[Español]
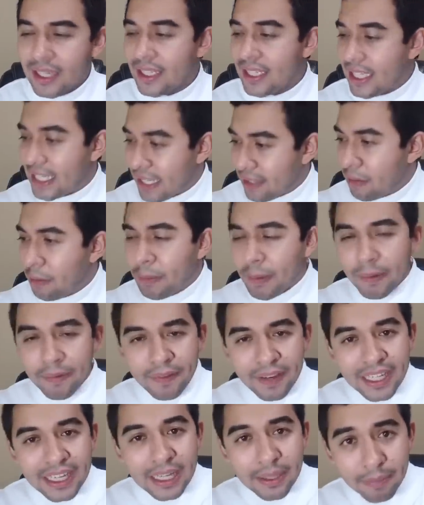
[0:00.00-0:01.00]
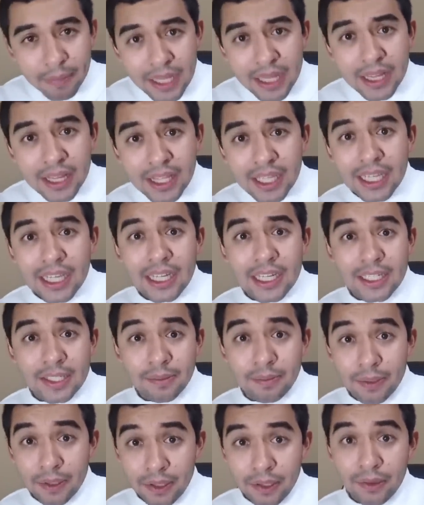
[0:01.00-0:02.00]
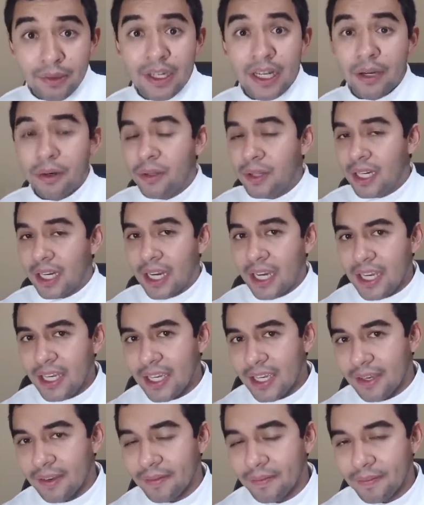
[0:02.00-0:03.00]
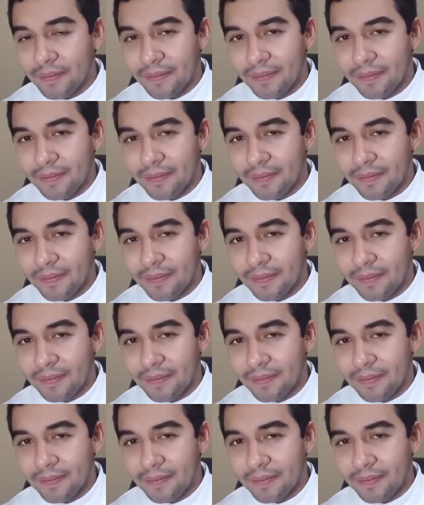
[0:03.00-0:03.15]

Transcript: si sabe perfectamente que las perdió en la otra calle?